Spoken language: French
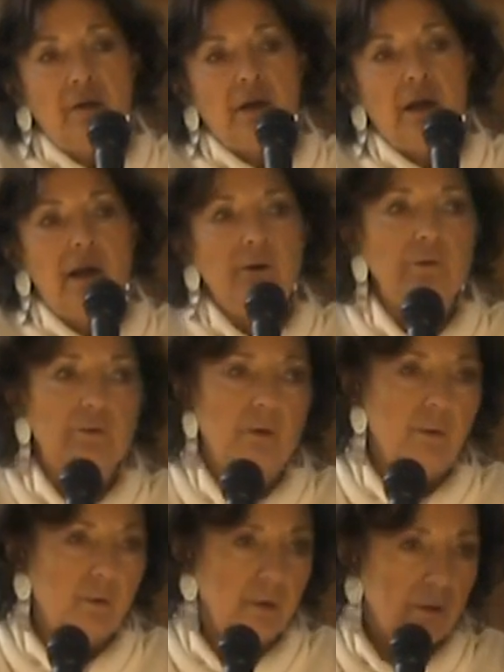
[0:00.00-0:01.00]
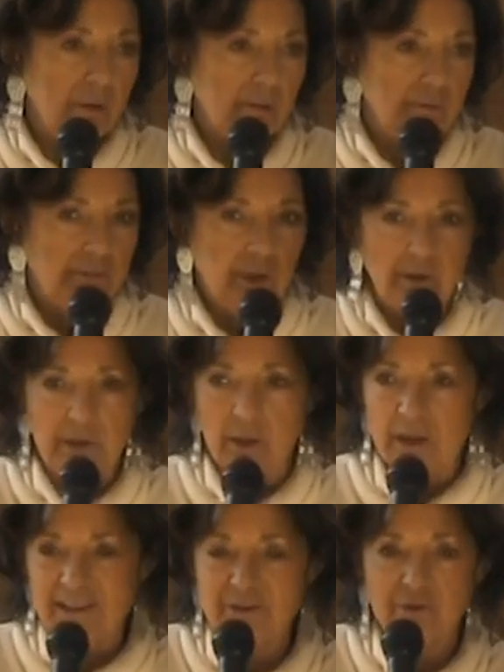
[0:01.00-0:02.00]
voilà, l'autre, oh, il est
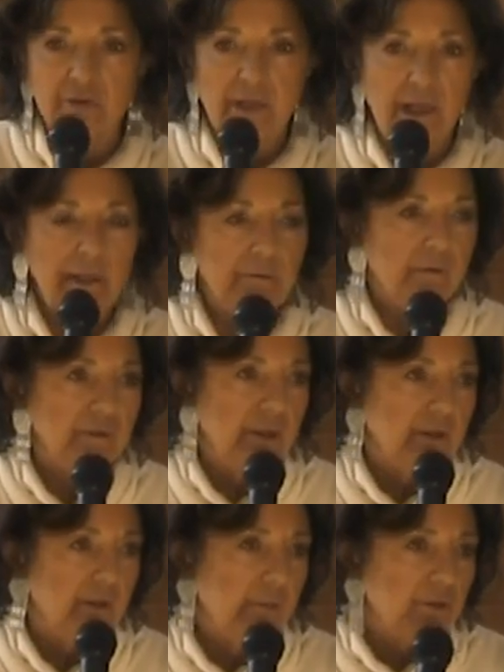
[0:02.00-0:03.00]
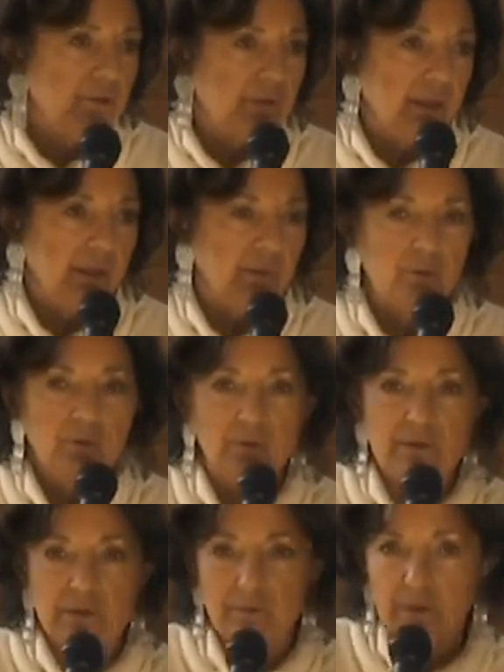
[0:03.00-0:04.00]
rationnel, il va vous dire non mais tu sais Raymond,
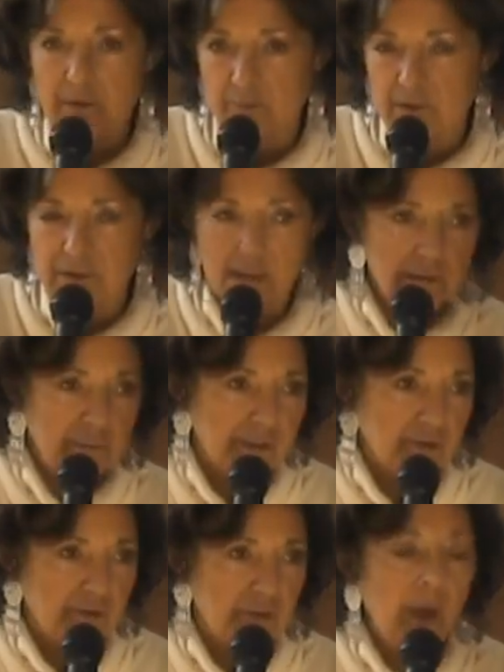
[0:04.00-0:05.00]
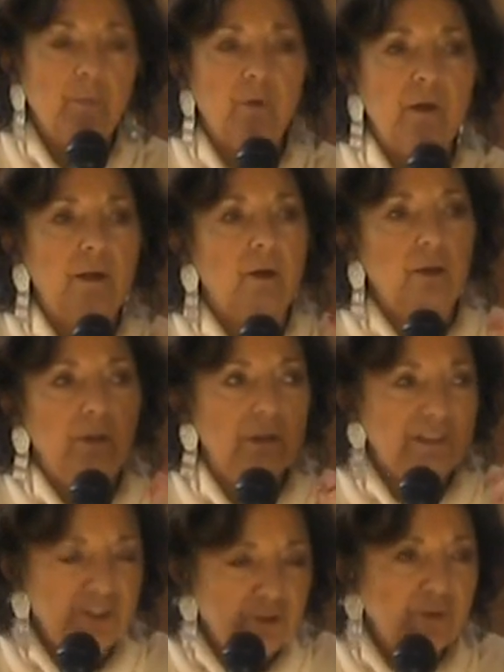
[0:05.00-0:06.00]
si tu es comme ça, c'est parce que ah bon alors
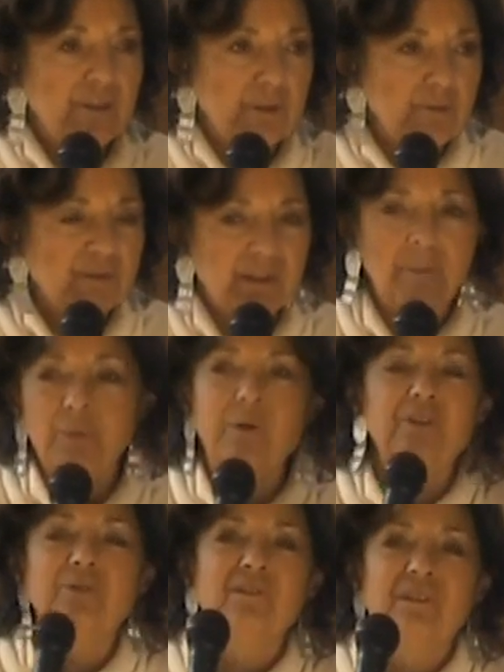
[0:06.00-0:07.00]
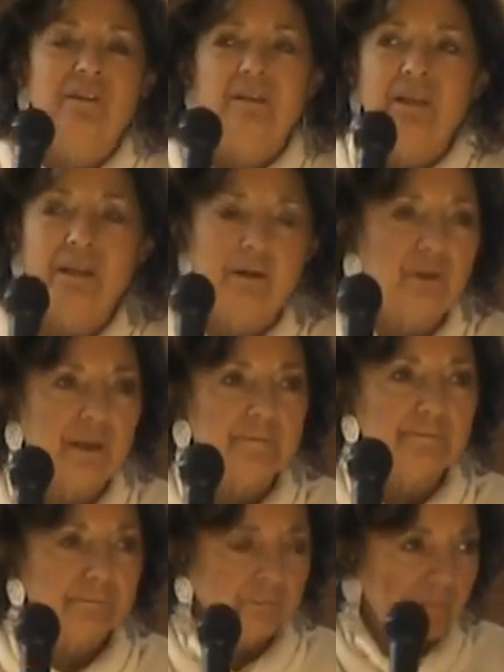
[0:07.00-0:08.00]
si je suis comme ça, pourquoi je suis dans cet état-là Regarde,
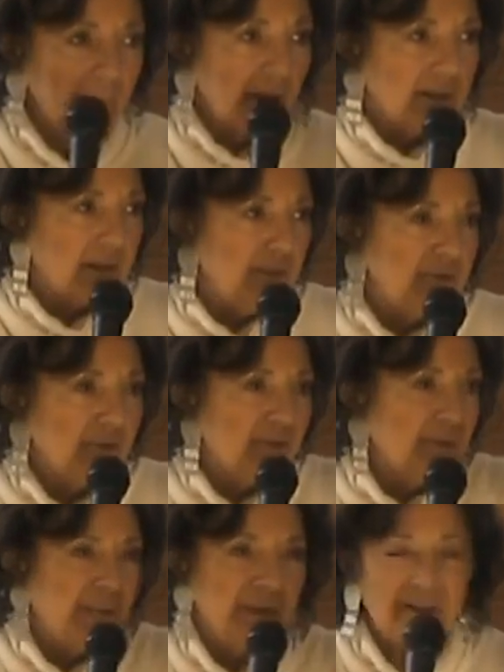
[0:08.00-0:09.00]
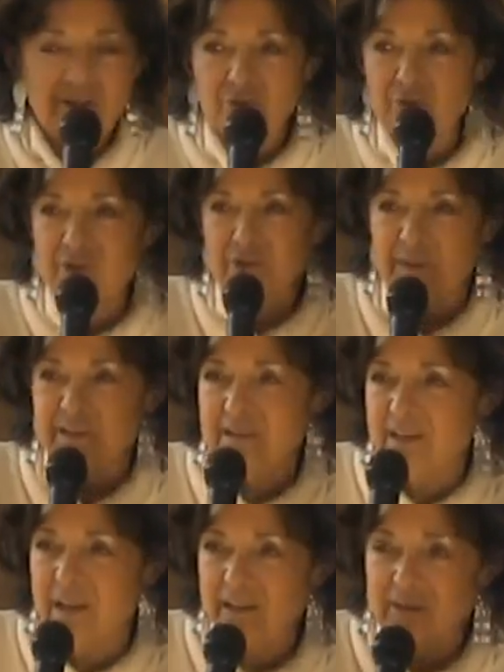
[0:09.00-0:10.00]
cette maison, je sais pas, il y a un truc, je sais pas ce
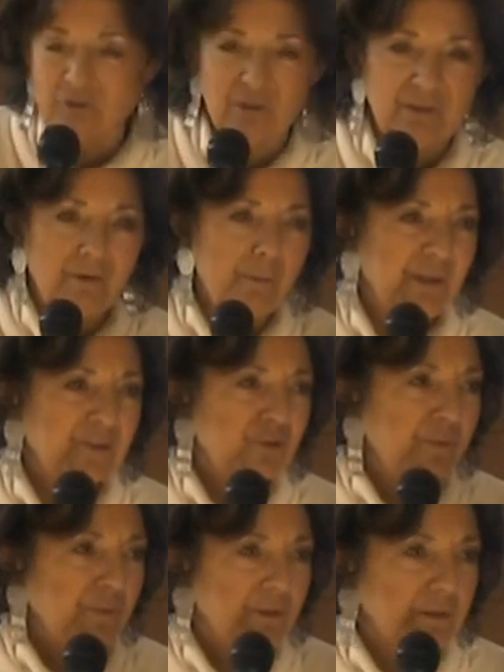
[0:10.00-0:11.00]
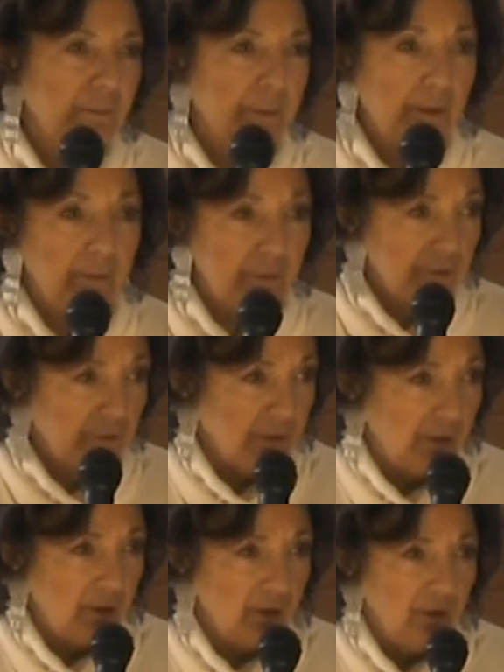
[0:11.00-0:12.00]
qu'il y a, il y a un truc qui va pas, ce que tu peux me dire, je pas. Bien
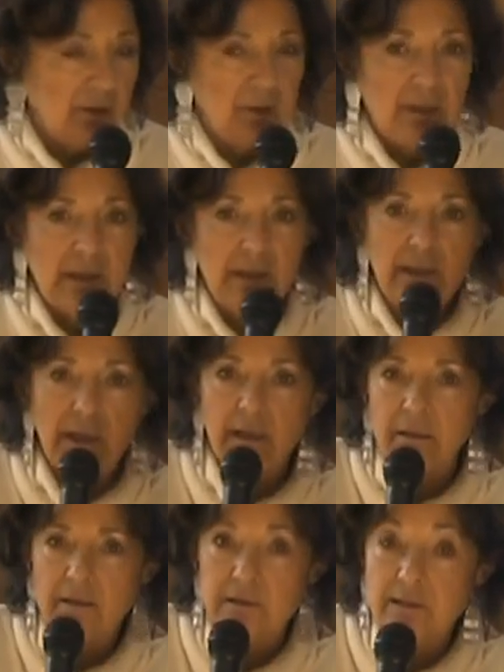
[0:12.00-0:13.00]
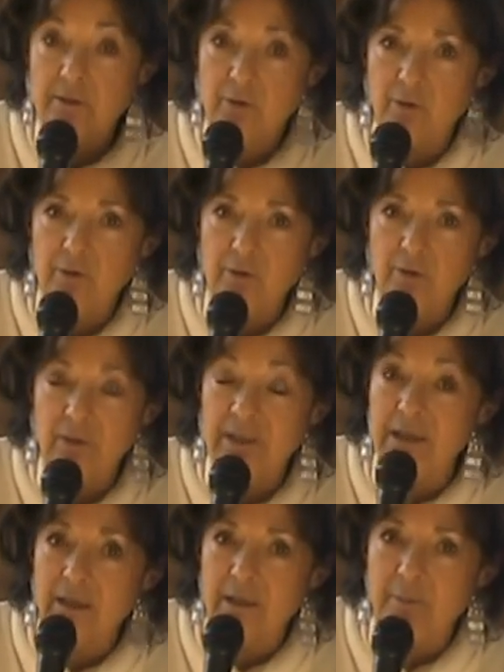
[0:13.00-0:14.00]
sûr. Et là, c'est curieux, il
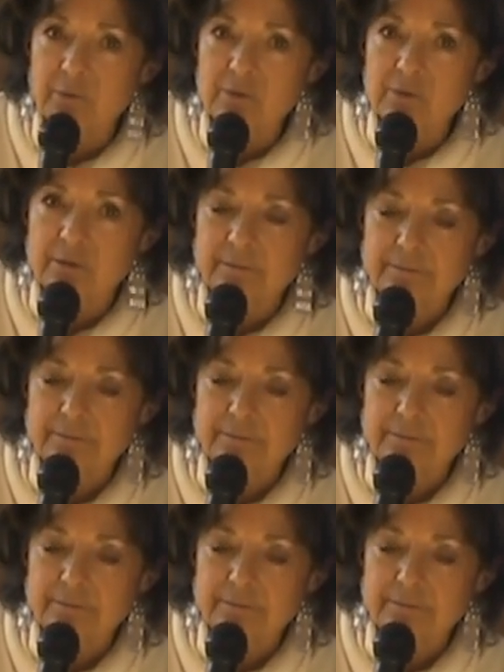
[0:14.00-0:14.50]
a la réponse.